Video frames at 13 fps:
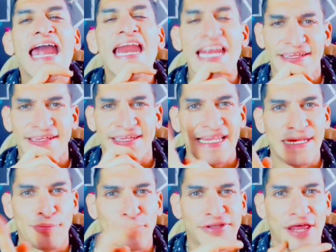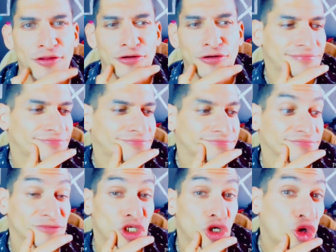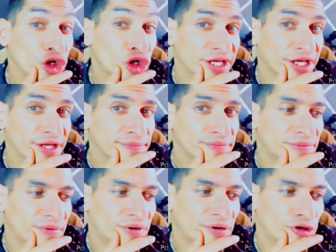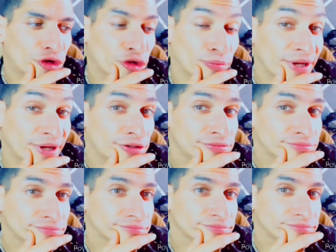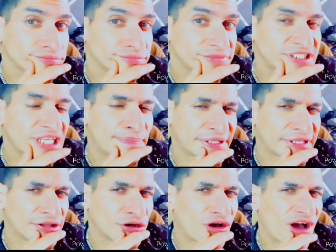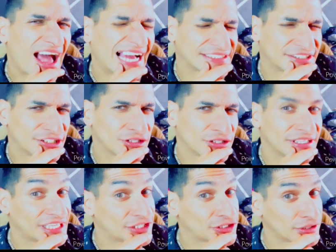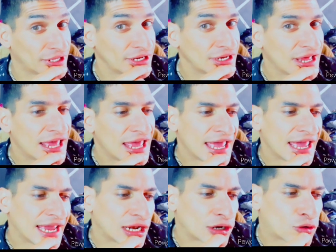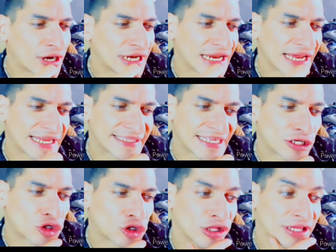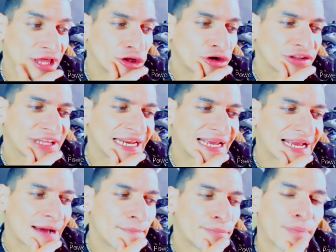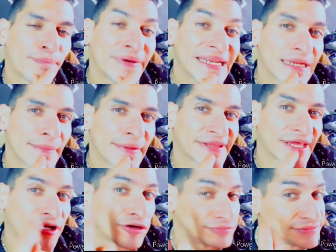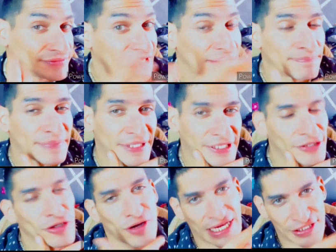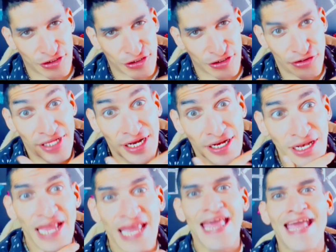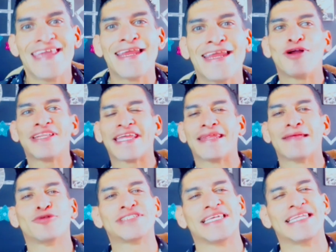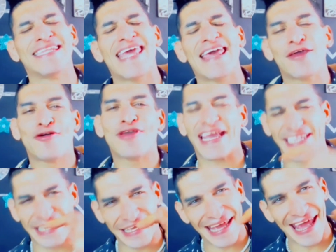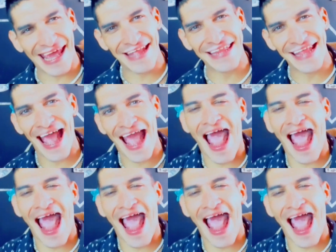Él es el diputado Jorge Romero del partido Acción Nacional, el cual es el coordinador del campo parlamentario del partido Acción Nacional y el cual tenemos el día de hoy aquí en